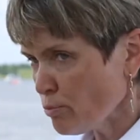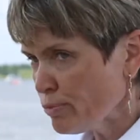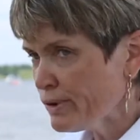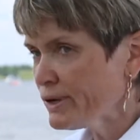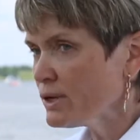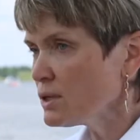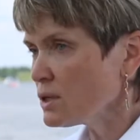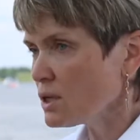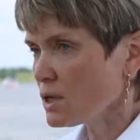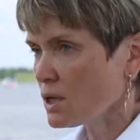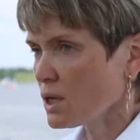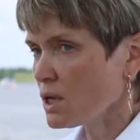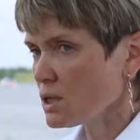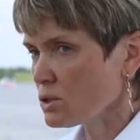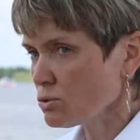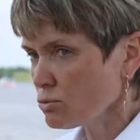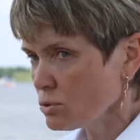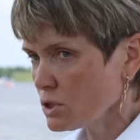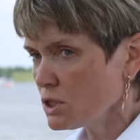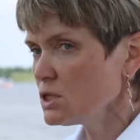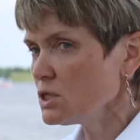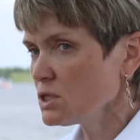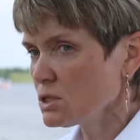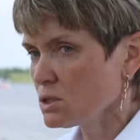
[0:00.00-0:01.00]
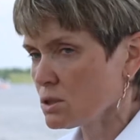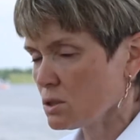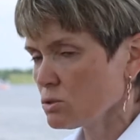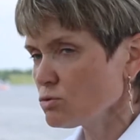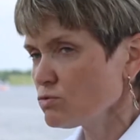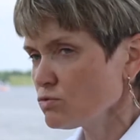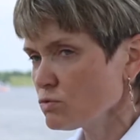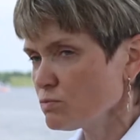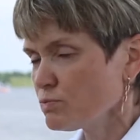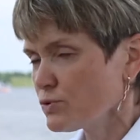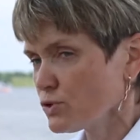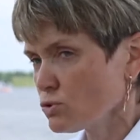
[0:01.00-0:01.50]
было, оно есть,
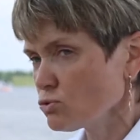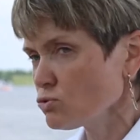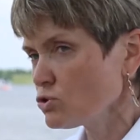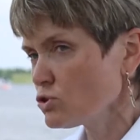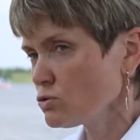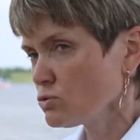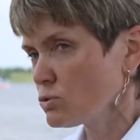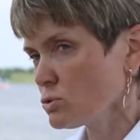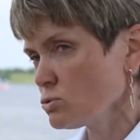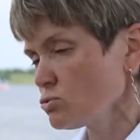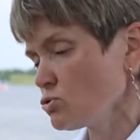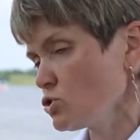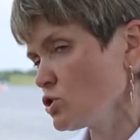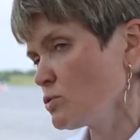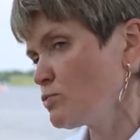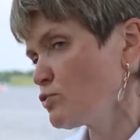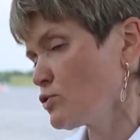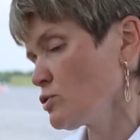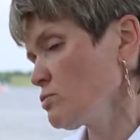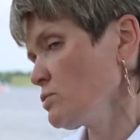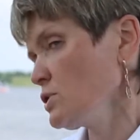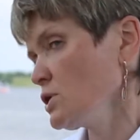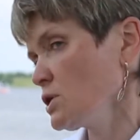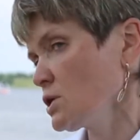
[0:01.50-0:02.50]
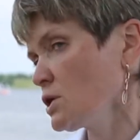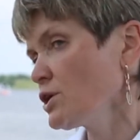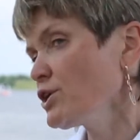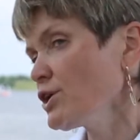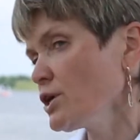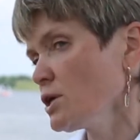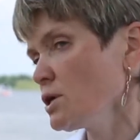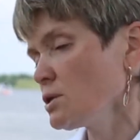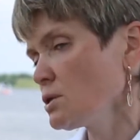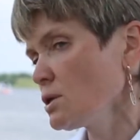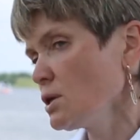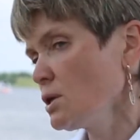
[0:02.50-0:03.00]
оно вот присутствует и до сих пор меня
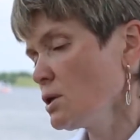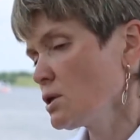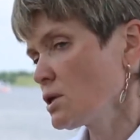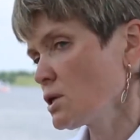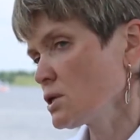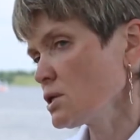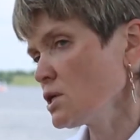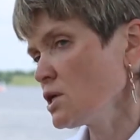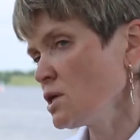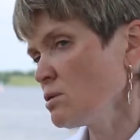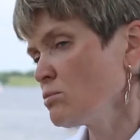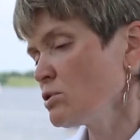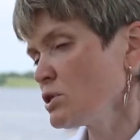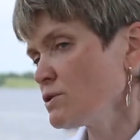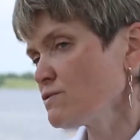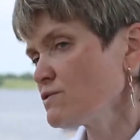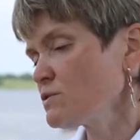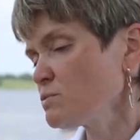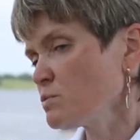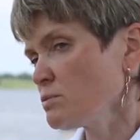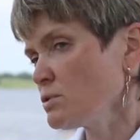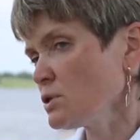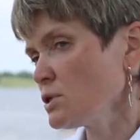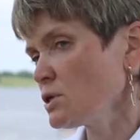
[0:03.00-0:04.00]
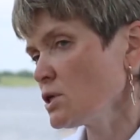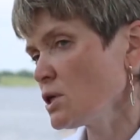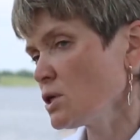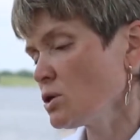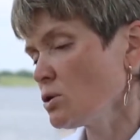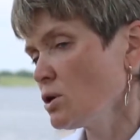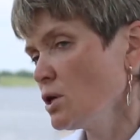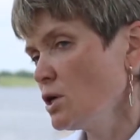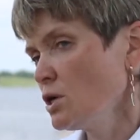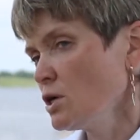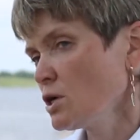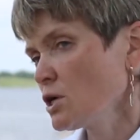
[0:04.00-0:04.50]
греет, когда я об этом
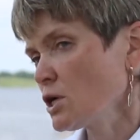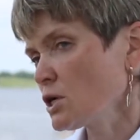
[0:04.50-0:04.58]
вспоминаю.